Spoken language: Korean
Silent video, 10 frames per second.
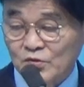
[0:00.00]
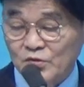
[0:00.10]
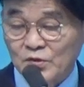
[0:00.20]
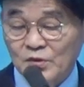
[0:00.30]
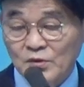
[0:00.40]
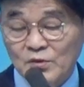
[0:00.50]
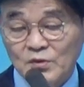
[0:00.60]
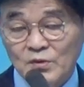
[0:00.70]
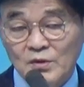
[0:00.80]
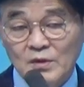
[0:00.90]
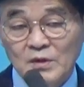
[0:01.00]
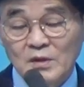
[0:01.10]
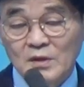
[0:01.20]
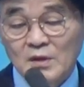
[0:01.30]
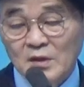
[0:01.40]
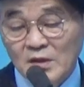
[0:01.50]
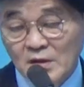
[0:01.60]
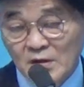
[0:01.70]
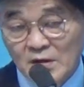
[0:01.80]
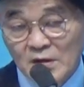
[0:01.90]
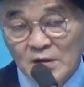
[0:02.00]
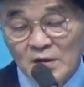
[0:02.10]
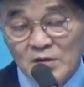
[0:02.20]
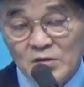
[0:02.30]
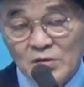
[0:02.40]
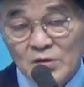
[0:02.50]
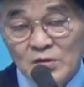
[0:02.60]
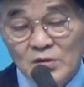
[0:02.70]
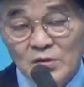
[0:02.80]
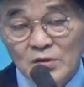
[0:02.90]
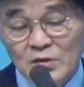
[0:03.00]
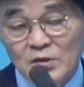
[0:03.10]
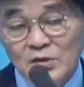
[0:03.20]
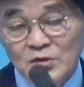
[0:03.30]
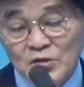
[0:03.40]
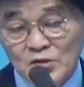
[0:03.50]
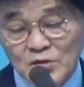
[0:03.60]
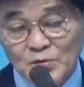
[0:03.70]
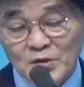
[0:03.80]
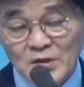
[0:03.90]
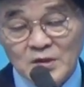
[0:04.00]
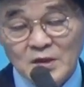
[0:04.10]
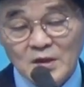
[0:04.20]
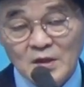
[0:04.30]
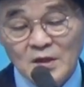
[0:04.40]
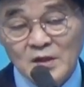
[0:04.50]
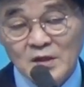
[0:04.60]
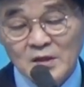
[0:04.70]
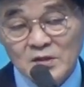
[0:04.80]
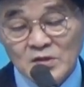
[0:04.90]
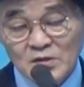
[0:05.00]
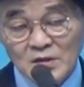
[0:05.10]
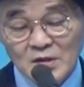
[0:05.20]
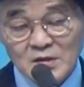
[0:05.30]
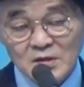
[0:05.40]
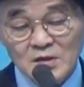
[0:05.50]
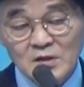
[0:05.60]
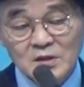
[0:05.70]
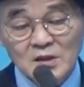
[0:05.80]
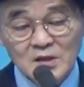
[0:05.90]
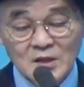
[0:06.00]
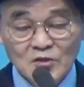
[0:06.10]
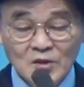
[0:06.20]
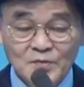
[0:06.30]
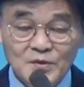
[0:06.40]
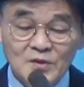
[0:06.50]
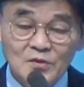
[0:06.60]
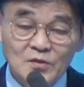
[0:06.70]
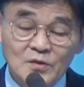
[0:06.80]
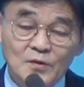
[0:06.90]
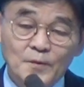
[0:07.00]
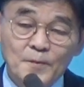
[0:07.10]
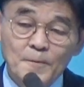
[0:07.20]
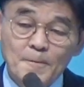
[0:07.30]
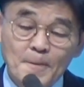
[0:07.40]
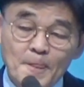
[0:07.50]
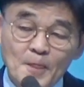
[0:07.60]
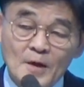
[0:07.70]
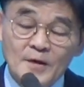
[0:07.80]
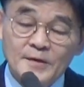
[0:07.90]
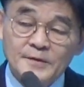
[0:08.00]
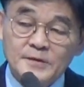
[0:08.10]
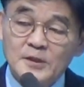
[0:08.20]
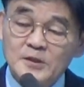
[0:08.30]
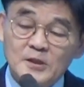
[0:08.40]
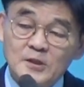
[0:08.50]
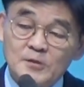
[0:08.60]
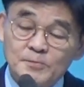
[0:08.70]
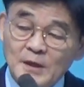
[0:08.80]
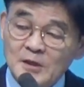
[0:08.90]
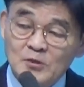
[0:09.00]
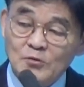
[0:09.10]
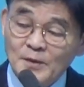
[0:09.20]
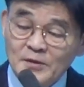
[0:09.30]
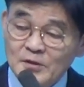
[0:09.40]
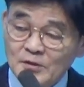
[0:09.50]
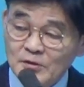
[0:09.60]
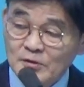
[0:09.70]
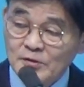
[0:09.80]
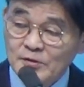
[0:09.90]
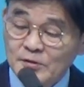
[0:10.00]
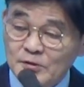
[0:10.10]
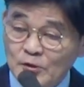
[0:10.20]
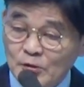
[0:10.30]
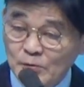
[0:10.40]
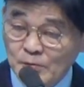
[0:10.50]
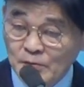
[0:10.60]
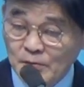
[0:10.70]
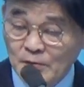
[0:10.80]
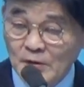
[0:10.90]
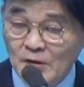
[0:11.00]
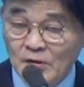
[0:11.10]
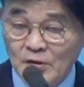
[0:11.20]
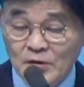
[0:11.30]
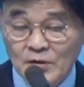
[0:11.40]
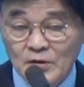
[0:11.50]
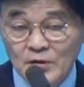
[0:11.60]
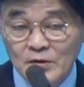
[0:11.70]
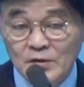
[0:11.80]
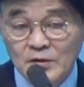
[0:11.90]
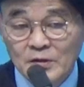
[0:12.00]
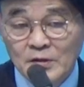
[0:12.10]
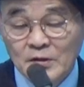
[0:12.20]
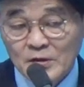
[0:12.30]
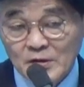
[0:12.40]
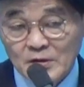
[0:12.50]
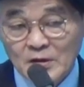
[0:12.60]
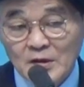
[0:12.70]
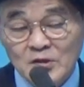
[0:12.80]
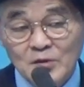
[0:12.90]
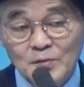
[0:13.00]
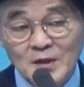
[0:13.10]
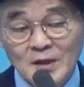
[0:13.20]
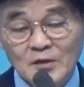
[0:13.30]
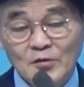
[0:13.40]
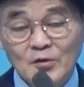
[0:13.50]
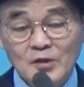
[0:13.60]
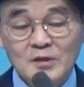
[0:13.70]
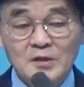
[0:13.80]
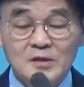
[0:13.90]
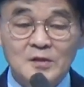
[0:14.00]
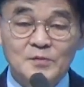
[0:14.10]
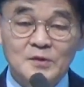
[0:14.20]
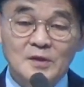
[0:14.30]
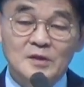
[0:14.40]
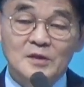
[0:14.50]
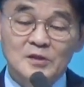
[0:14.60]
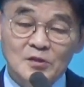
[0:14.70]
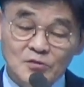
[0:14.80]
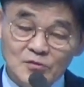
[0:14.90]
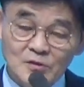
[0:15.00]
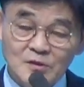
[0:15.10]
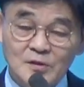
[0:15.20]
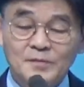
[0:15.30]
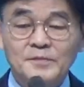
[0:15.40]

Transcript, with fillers: 죽고요. 계속 시즌보다 지가라. 성령 안에서 성령에 사로잡힌 기도는요. 성령 일을 막기도 만들어요. 정말로. 어? 나는 정말 오래전에 처음인데 저쪽 교회에서